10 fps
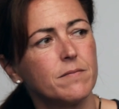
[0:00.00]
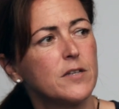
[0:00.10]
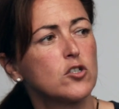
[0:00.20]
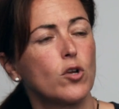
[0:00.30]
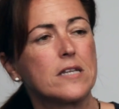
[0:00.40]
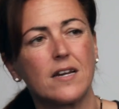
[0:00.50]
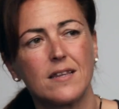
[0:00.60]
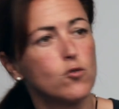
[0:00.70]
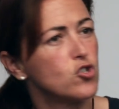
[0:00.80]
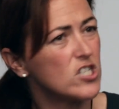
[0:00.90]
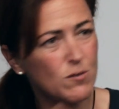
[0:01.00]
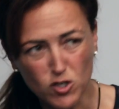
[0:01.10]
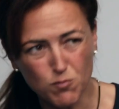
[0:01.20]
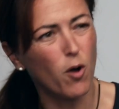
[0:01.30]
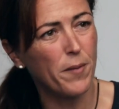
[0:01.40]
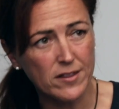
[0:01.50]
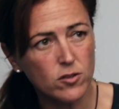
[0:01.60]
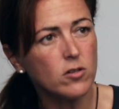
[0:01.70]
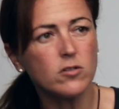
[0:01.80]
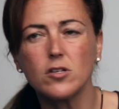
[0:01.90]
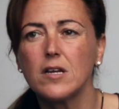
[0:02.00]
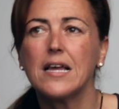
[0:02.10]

desconectar de muchísimos momentos.